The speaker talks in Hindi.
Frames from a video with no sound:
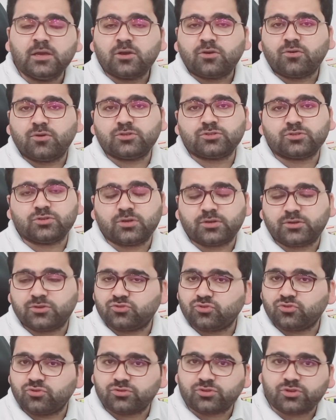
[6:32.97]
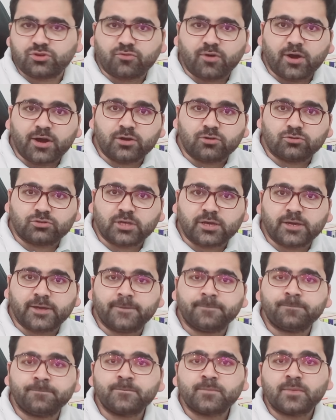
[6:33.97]
कोई रिसोर्स रिक्वायर्ड होता
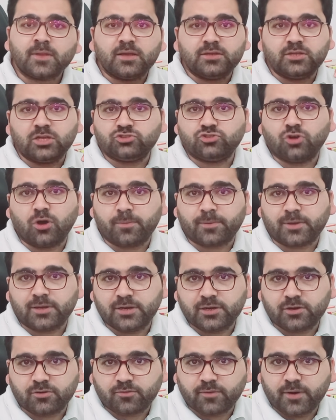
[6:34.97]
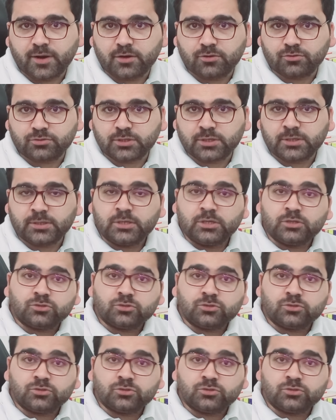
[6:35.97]
है या जॉब के लिए रिक्वायर्ड होता है